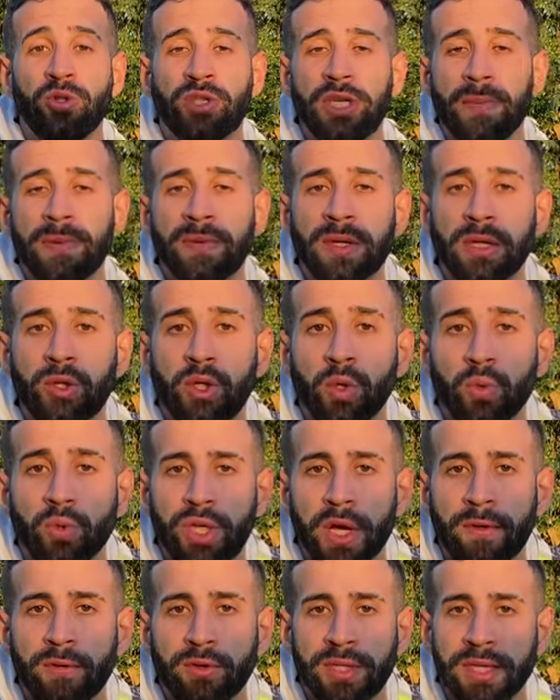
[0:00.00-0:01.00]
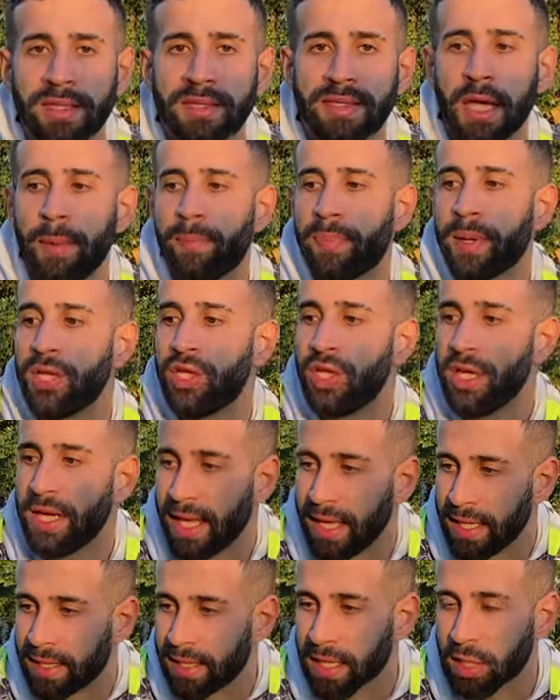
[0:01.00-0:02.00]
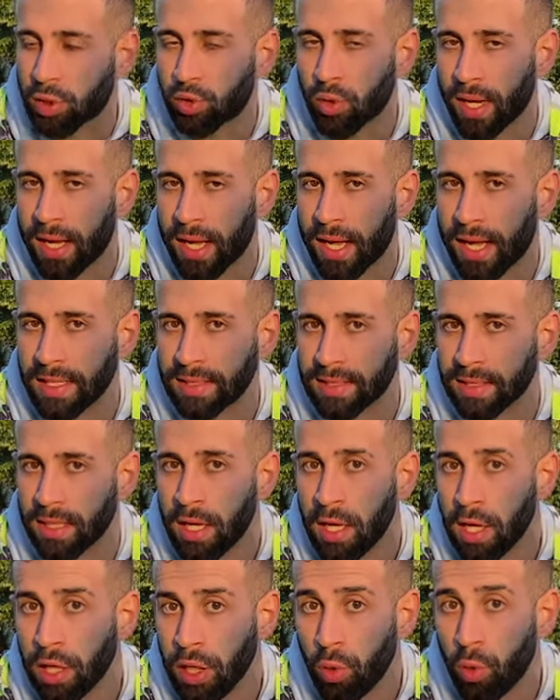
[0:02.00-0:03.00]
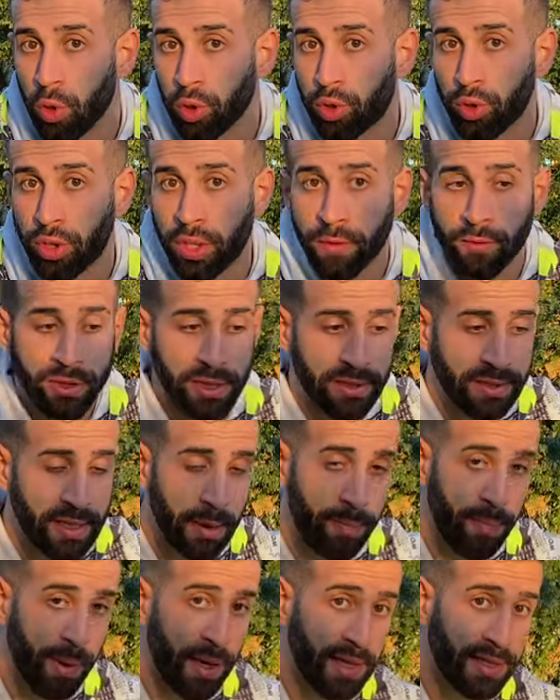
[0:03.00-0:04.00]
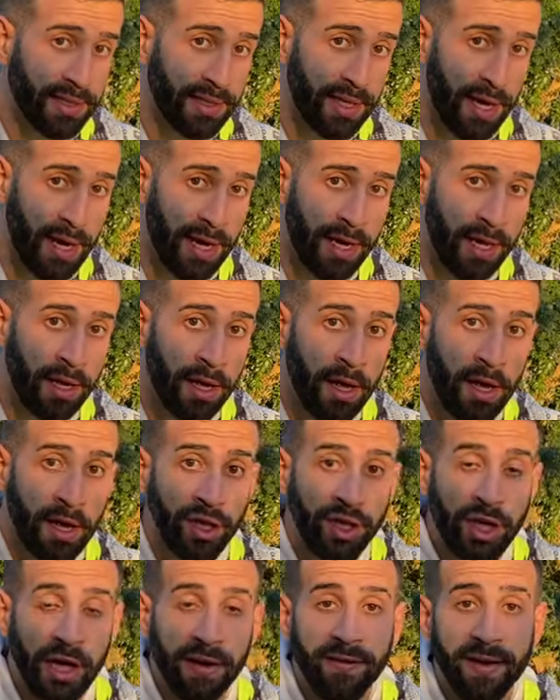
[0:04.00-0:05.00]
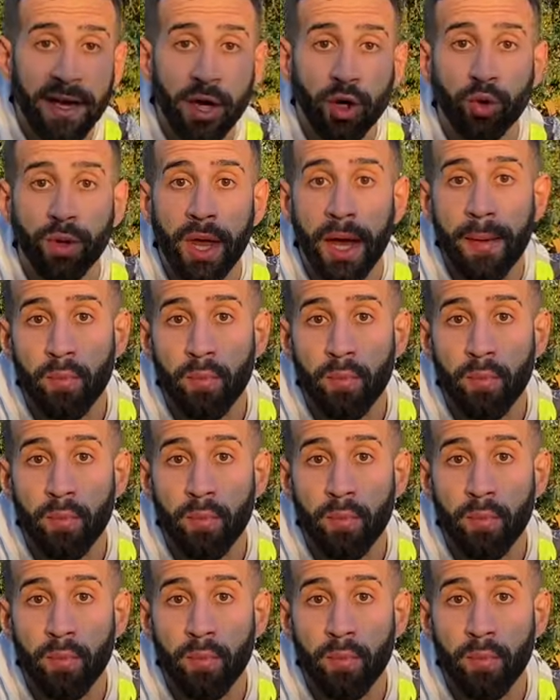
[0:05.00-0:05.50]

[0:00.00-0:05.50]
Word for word: simples fato de um dia você sair para a direita da sua casa e o outro dia você sair pela esquerda já vai ajudar